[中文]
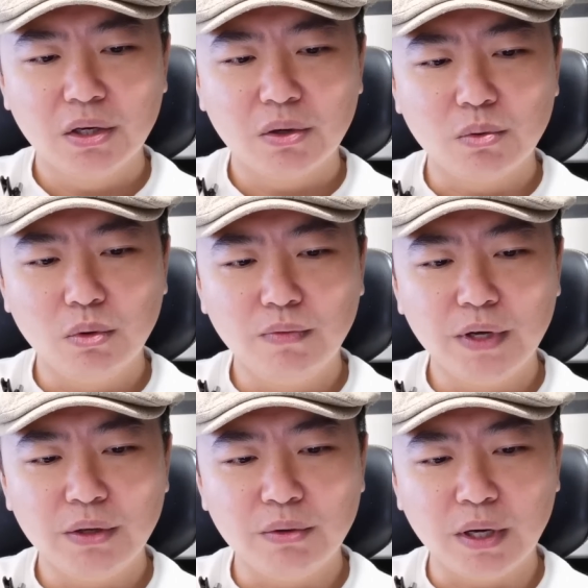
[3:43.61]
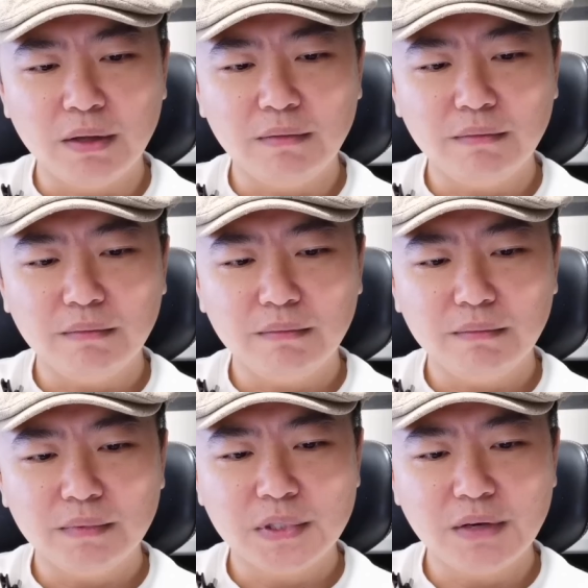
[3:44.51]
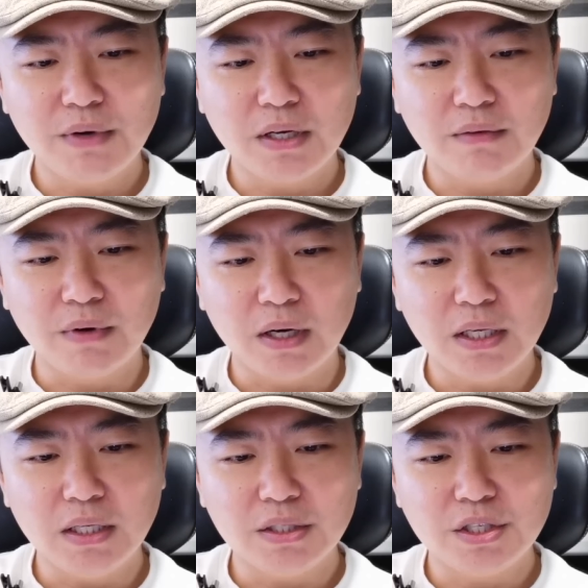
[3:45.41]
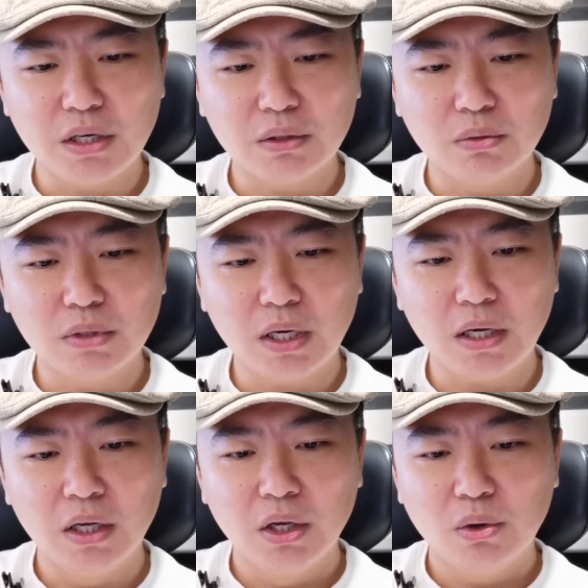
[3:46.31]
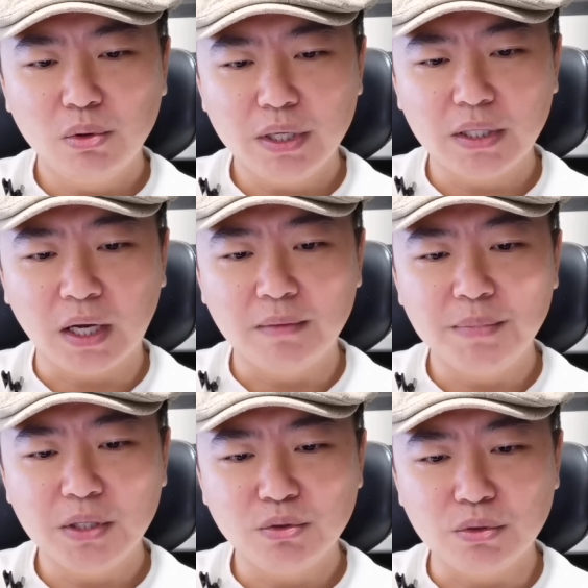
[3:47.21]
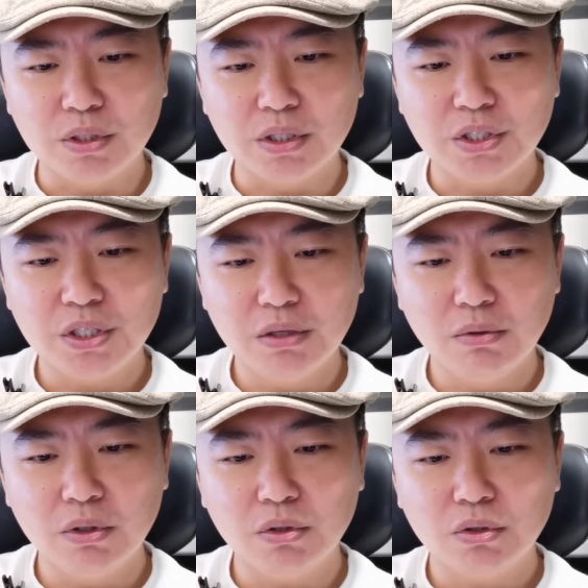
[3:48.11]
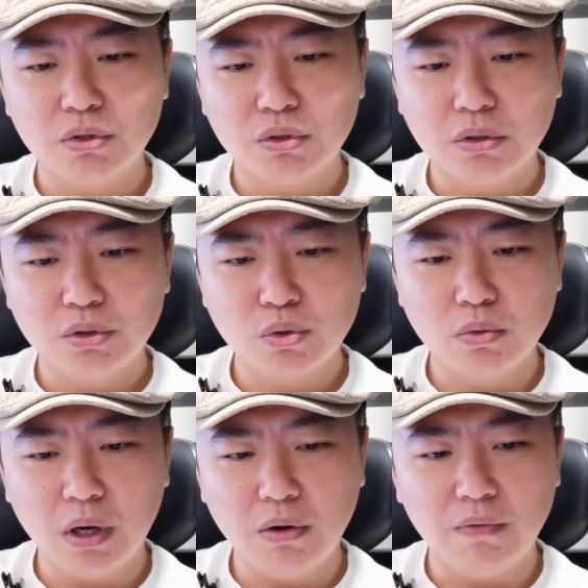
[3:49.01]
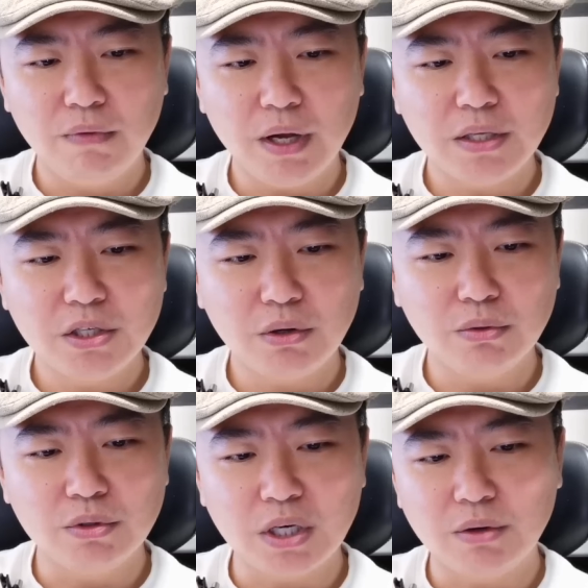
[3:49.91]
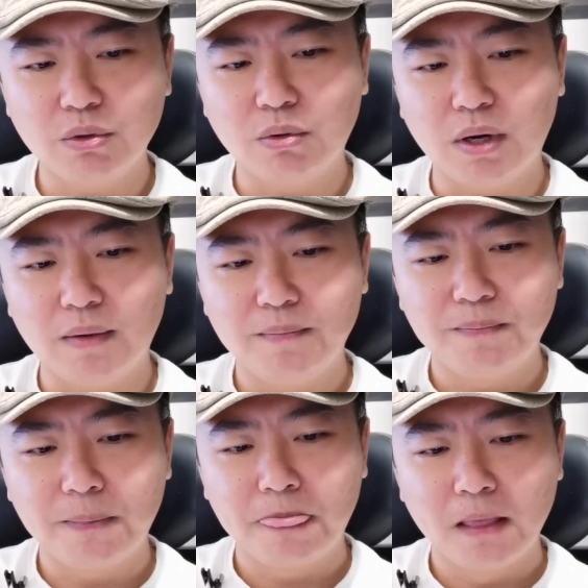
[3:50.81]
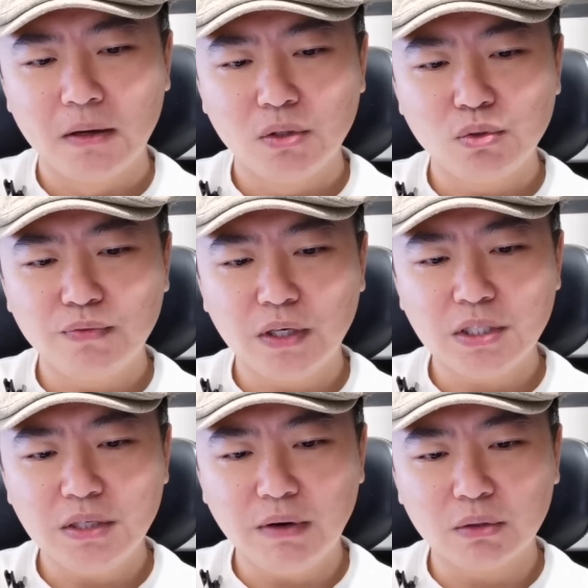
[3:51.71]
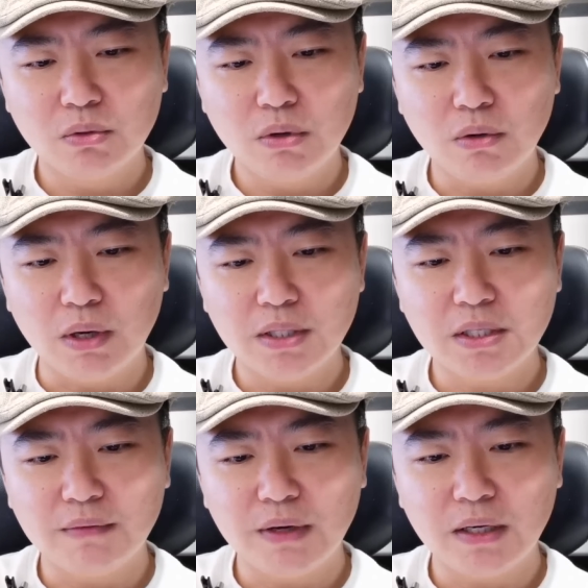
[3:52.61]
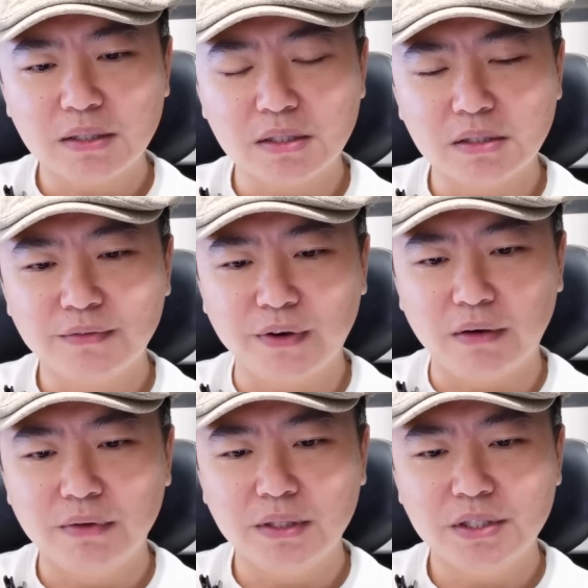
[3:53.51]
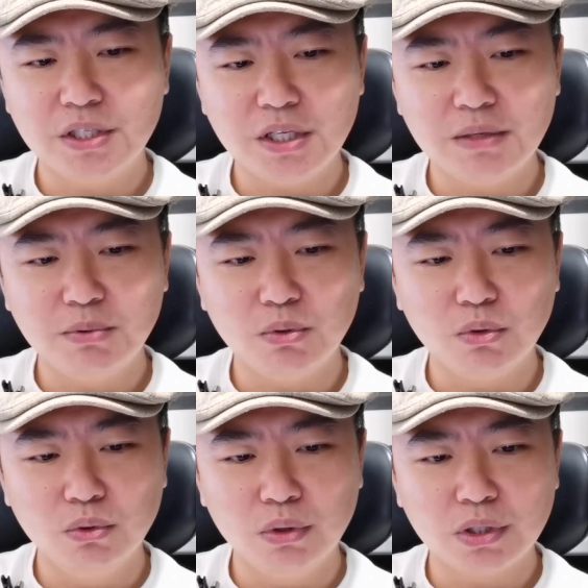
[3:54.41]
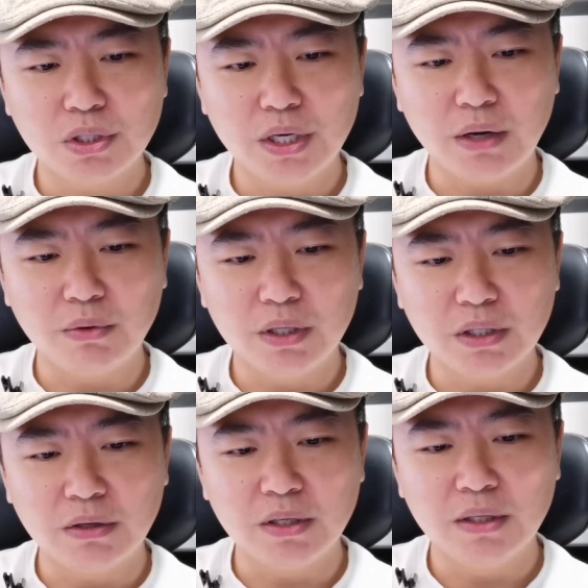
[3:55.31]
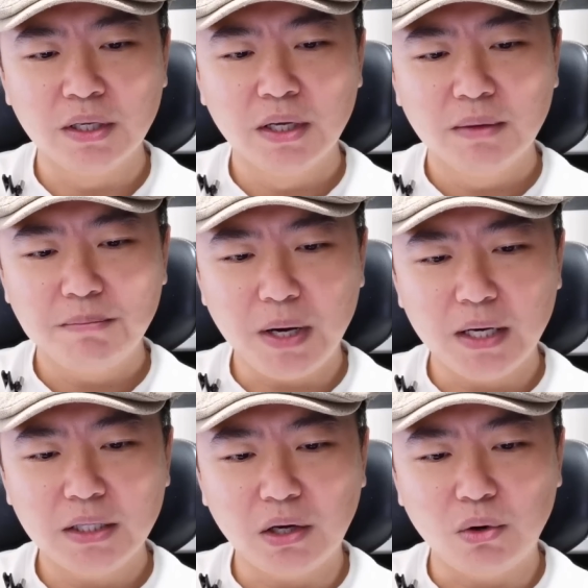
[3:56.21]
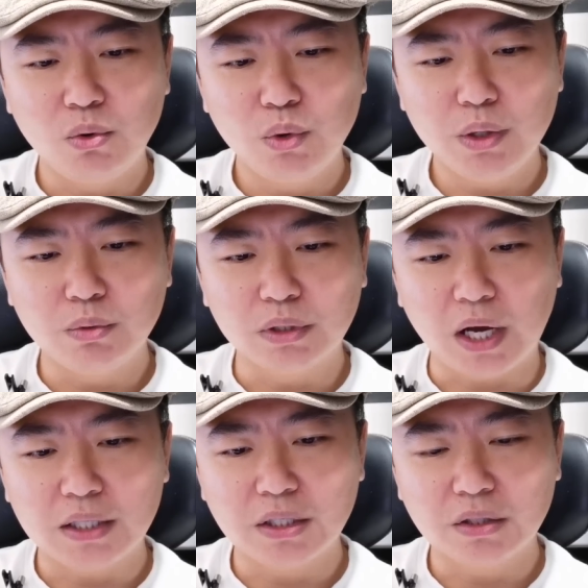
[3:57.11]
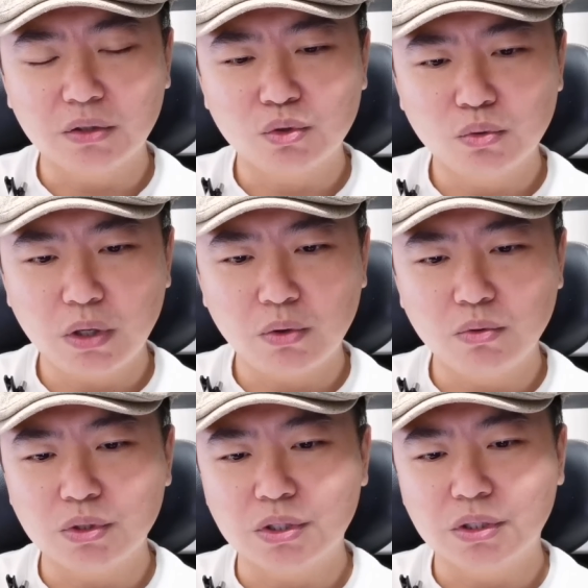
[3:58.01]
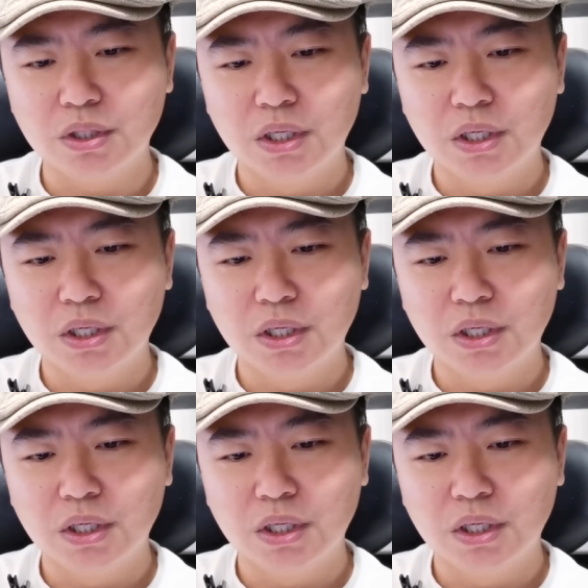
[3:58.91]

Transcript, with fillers: 国务委员兼外长王毅将同他会谈并举行新一轮中澳外交与战略对话。中方希望通过黄英贤外长此次访问，进一步落实两国领导人巴厘岛会晤达成的重要共识，